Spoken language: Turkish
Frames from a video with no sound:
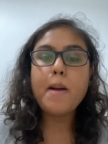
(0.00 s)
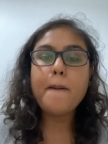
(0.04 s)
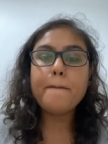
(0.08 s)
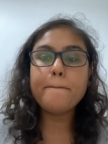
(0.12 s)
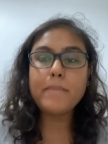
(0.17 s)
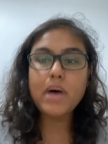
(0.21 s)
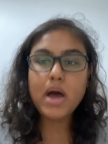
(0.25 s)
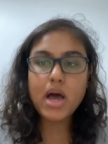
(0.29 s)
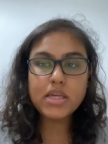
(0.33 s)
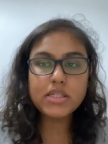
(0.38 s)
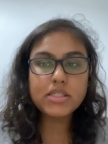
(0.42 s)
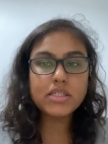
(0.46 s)

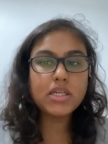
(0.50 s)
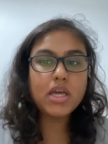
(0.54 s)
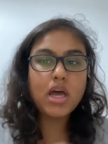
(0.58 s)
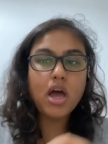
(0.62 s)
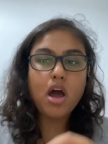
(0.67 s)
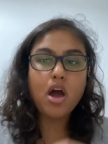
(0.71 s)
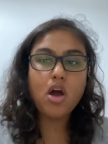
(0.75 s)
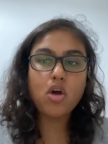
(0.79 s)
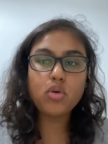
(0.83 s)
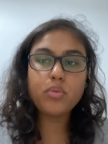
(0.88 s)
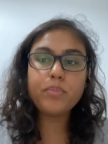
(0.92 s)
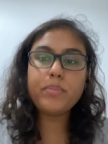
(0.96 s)
Bazı
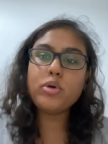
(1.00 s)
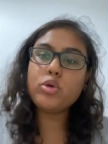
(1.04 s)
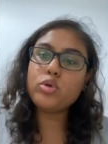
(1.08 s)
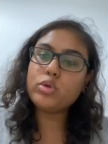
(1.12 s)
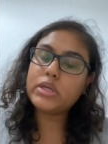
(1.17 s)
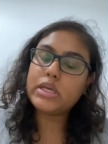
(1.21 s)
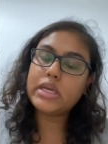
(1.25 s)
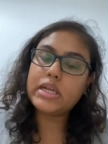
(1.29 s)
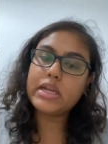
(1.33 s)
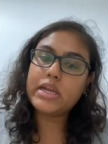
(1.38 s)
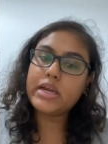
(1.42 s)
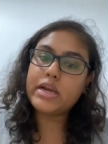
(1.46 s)
Avrupa
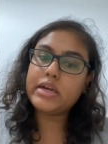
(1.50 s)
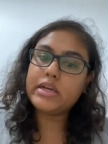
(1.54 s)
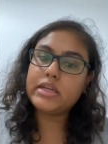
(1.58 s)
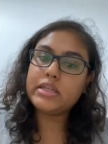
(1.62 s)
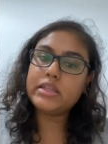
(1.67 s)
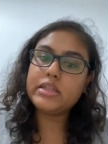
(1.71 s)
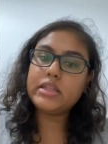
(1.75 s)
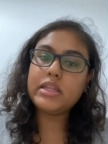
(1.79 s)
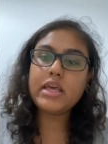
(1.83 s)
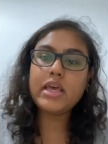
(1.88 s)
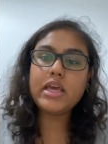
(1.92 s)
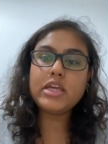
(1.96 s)

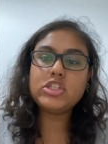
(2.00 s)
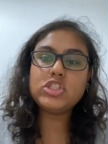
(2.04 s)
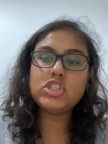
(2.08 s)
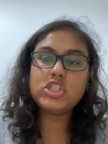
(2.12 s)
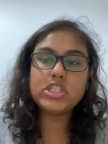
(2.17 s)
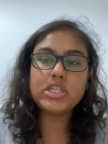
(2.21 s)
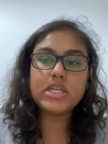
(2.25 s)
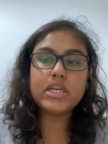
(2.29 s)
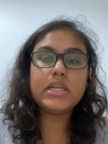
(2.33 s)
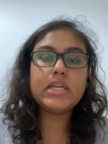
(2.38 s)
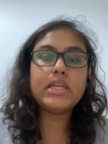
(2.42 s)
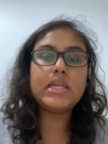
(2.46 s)
ülkelerinin de
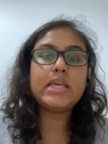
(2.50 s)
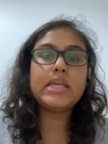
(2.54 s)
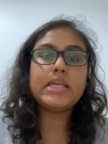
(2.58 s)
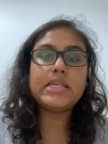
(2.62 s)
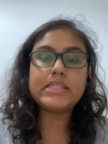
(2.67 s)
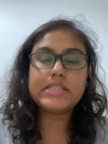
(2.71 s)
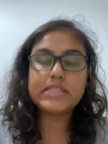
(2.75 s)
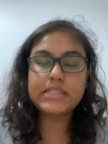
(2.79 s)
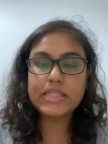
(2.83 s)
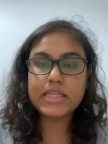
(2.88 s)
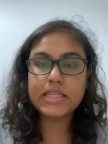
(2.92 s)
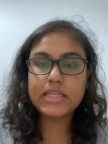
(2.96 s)
GRE
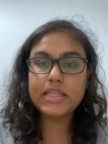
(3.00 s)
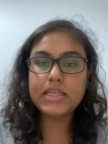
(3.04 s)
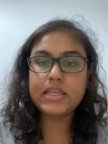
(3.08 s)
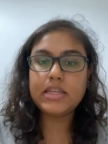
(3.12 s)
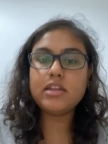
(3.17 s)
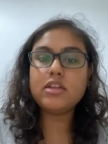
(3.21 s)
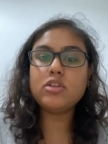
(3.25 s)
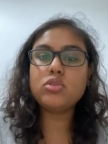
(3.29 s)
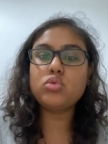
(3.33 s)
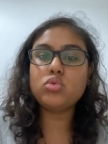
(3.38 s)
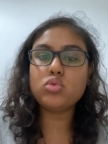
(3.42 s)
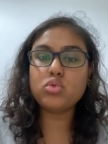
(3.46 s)

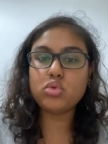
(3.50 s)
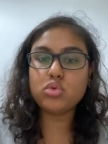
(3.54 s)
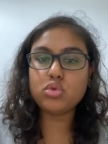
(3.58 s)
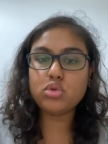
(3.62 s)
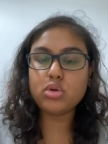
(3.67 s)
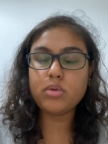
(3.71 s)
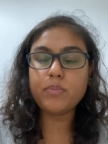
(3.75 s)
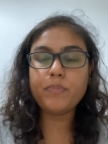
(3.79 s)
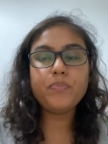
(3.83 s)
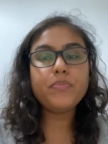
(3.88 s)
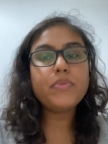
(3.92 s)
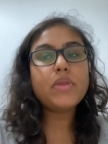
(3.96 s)
istediğini
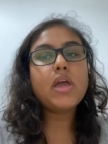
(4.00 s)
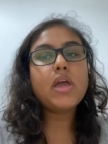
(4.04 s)
duydum